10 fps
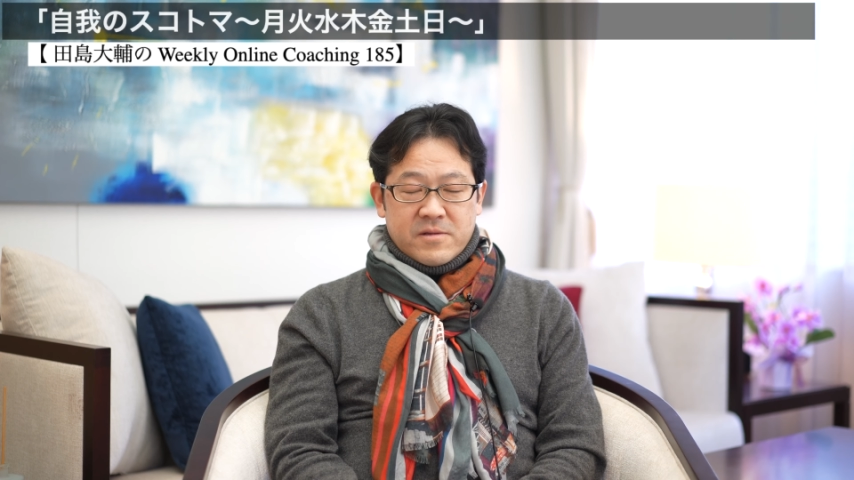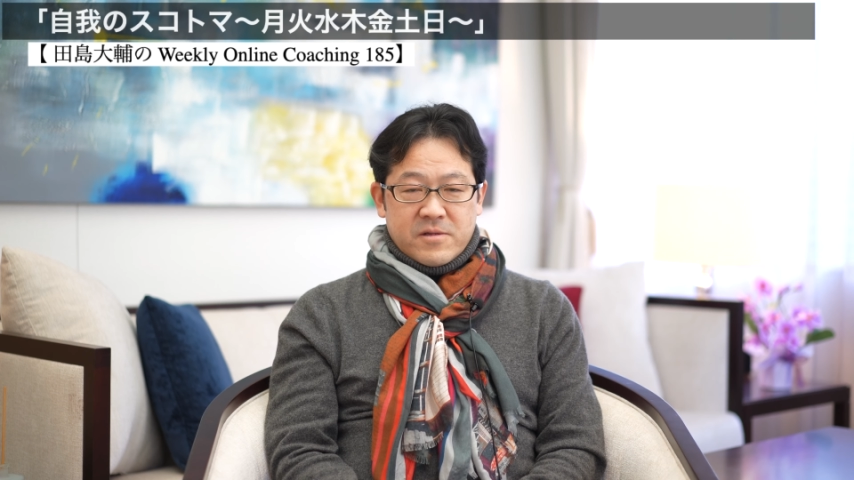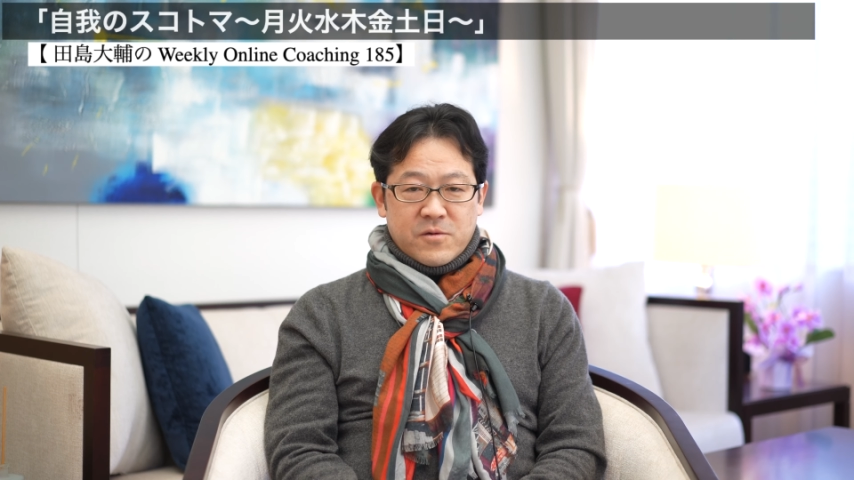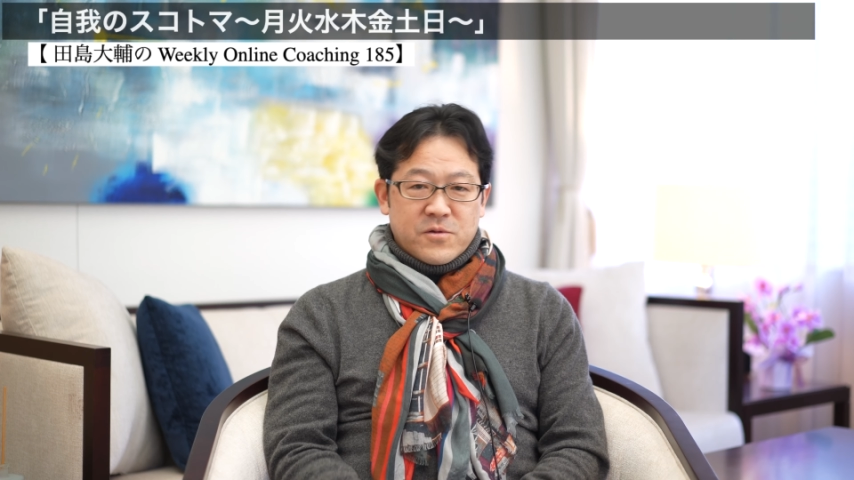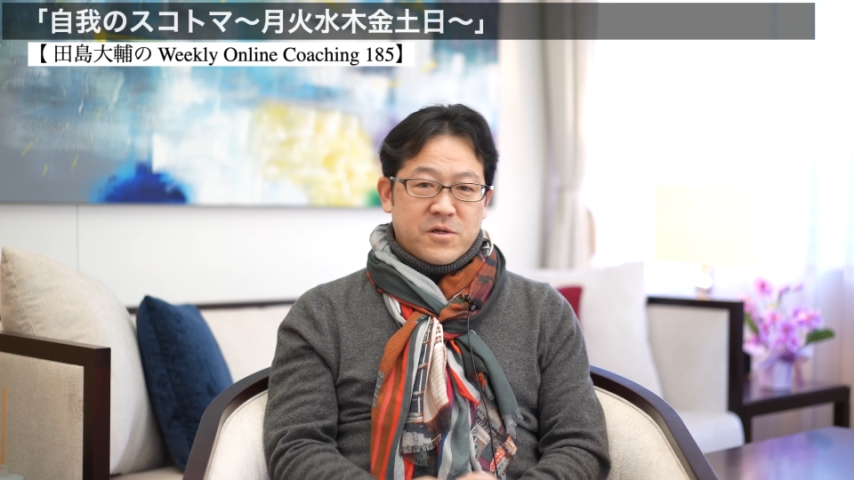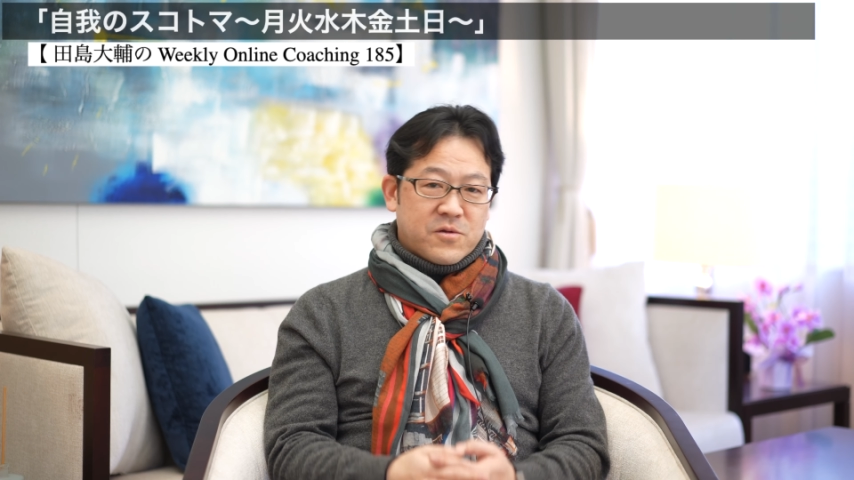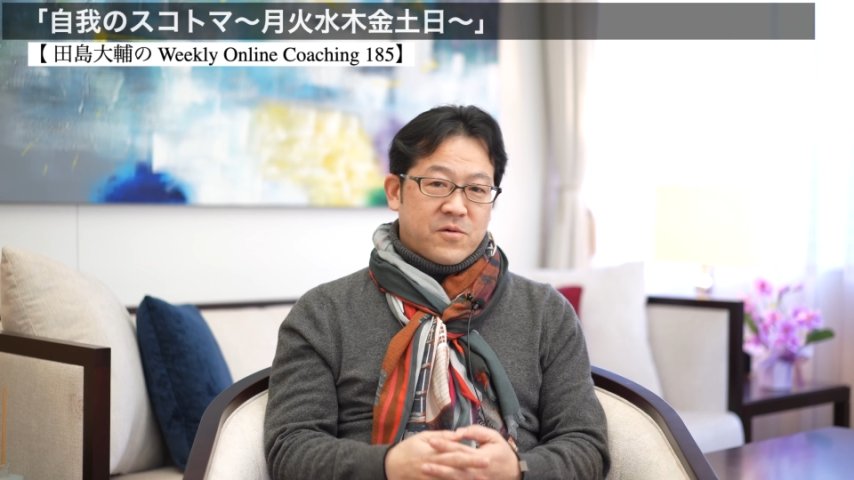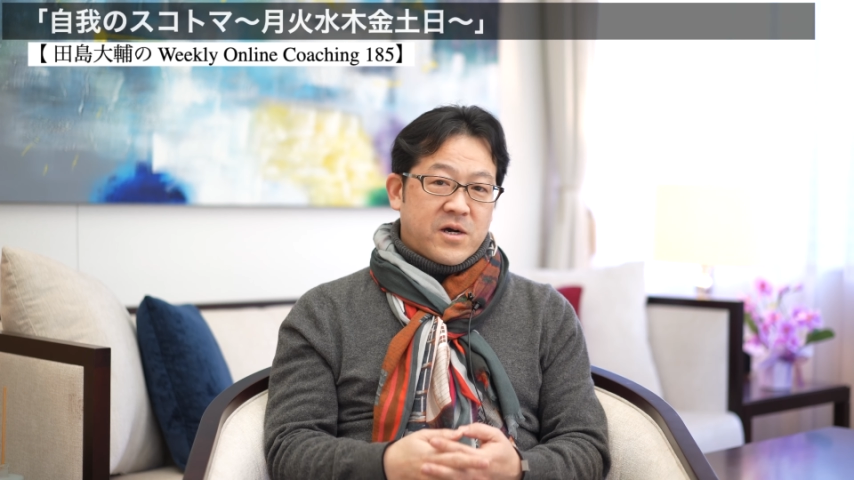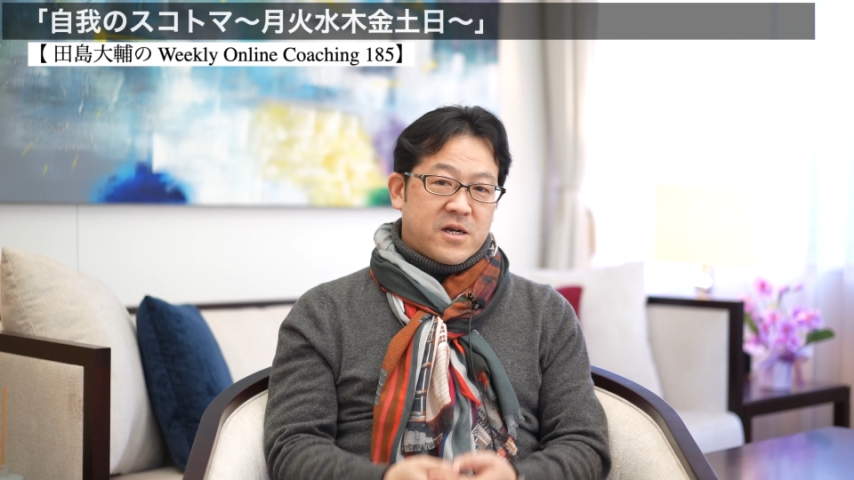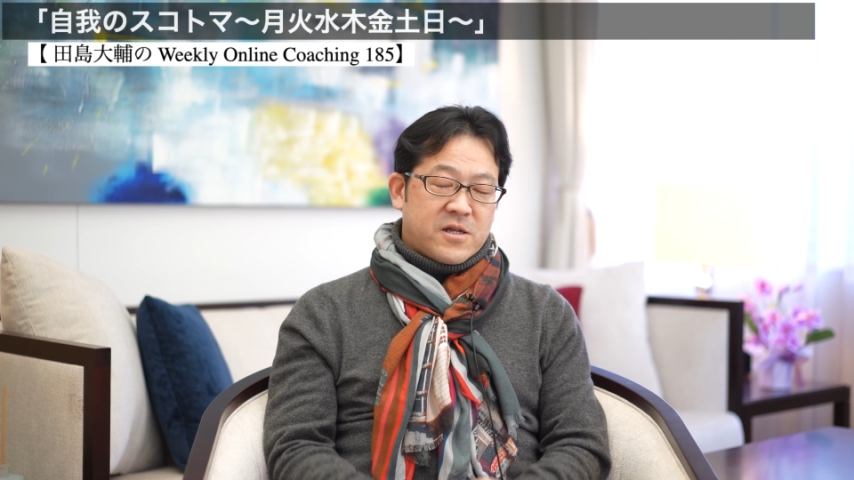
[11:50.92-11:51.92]
日本にいる
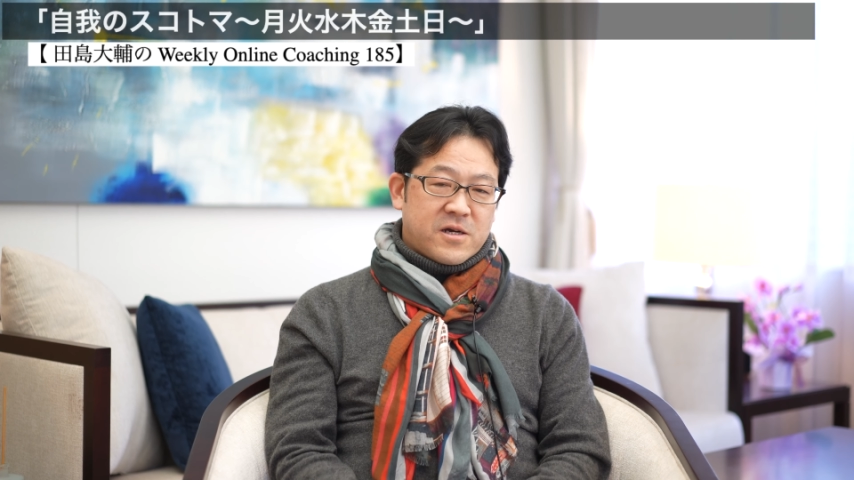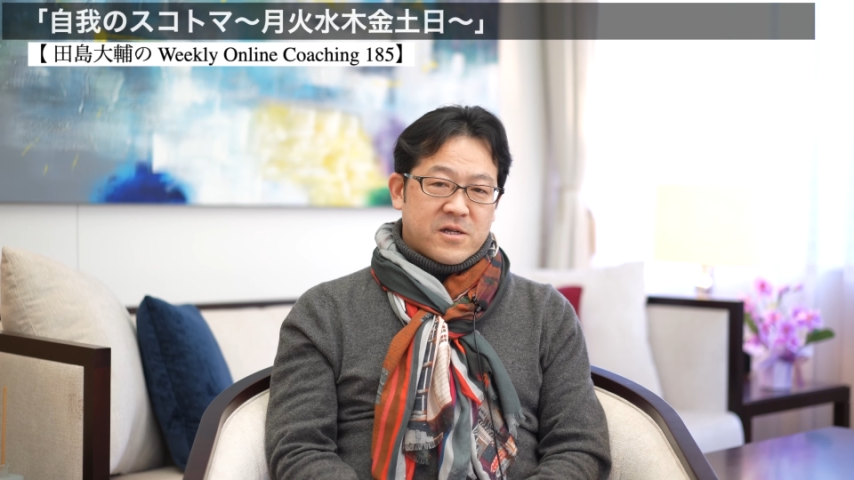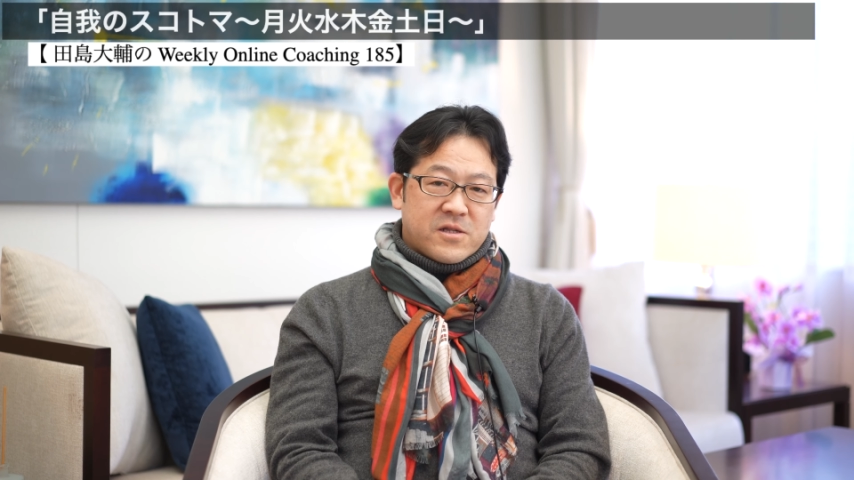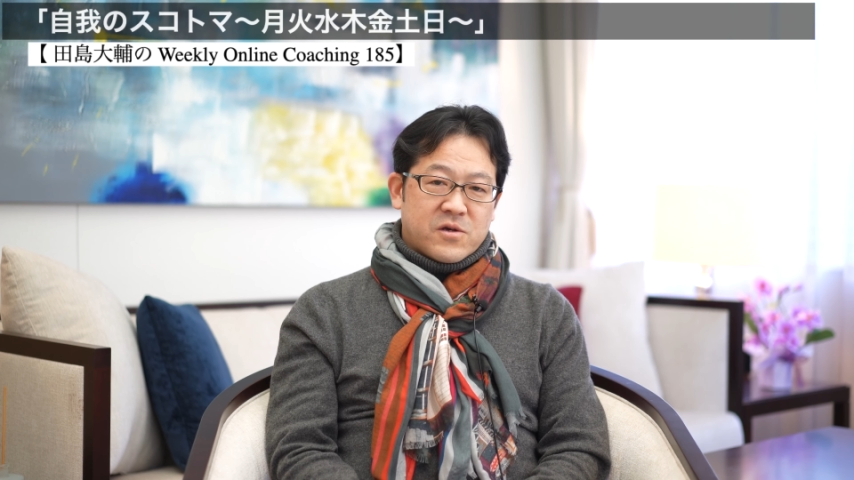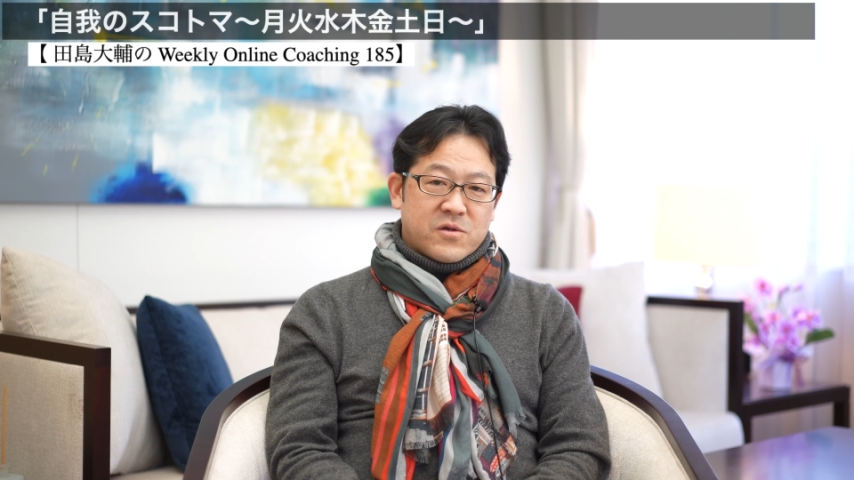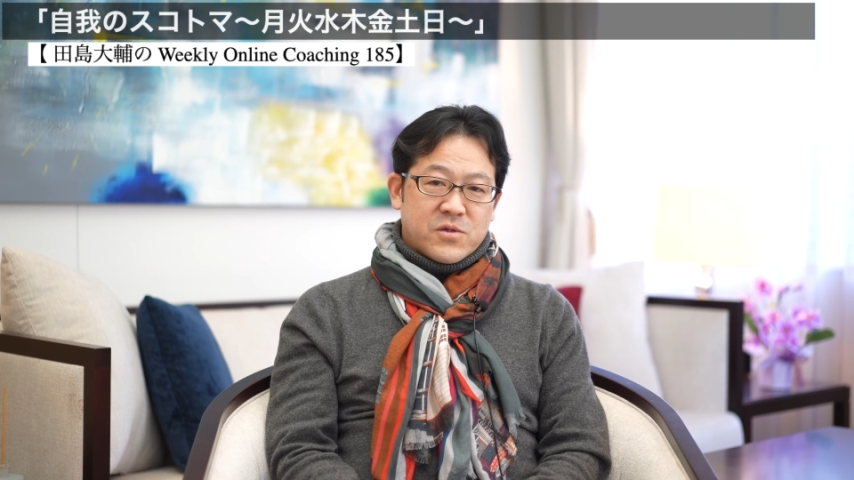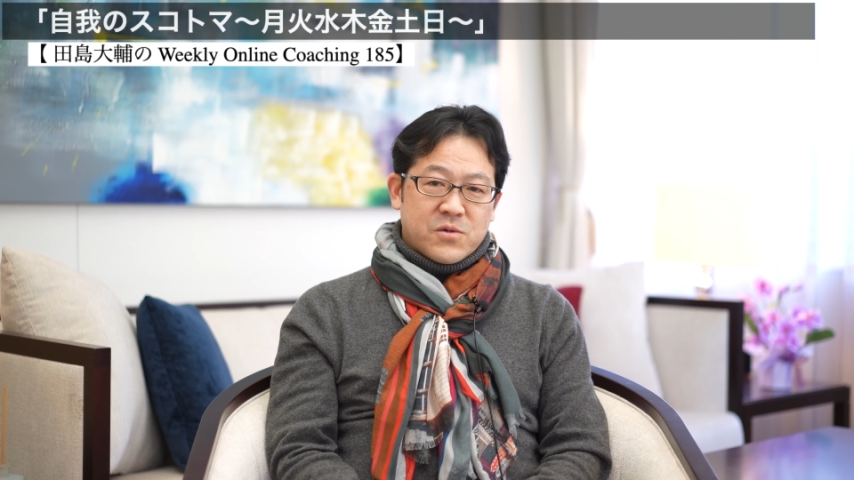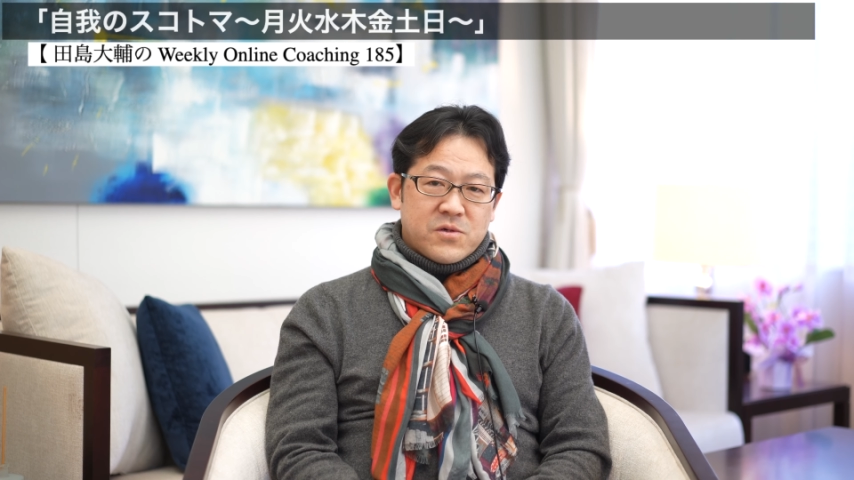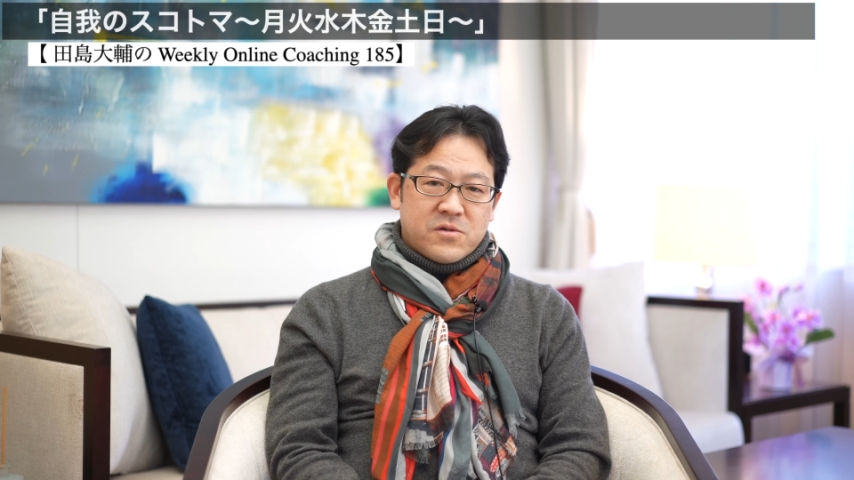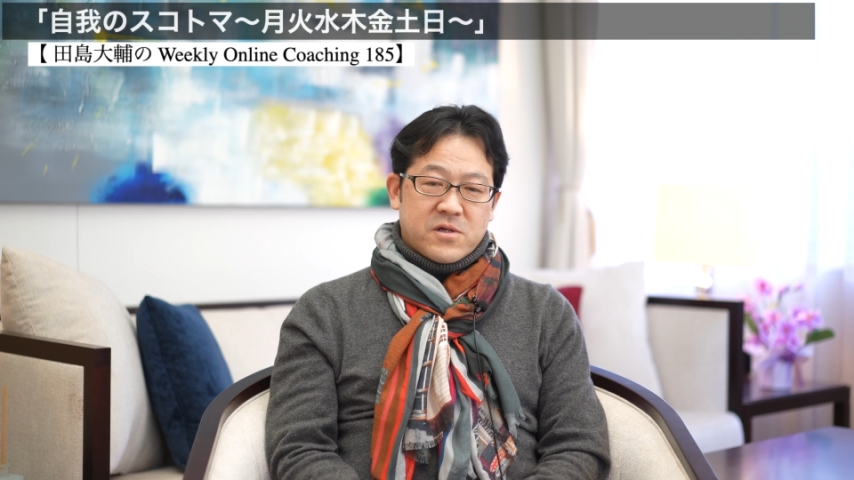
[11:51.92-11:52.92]
と分からなかったけどそういう人